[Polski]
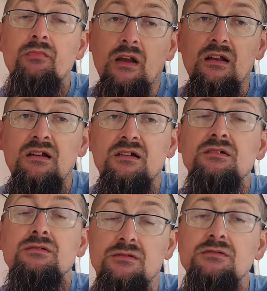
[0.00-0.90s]
ale
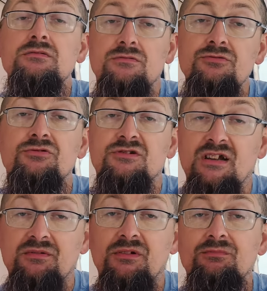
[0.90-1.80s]
już
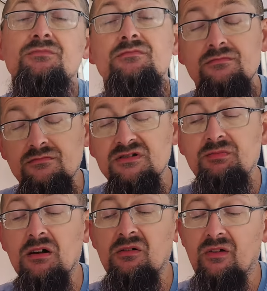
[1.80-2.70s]
zjadłem,
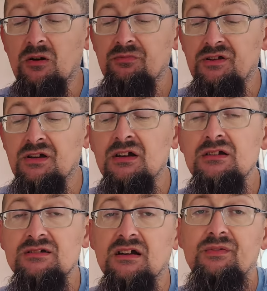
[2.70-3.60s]
smakowało mi
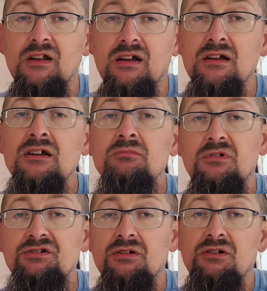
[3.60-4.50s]
i za chwilę
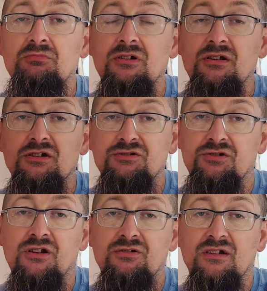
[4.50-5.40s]
będzie moja
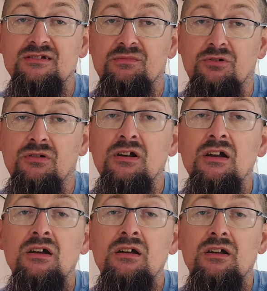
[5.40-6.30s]
narzeczona to tak samo
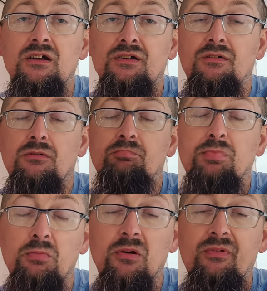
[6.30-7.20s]
e,
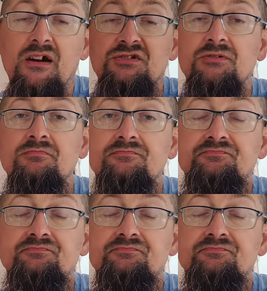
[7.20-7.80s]
próbować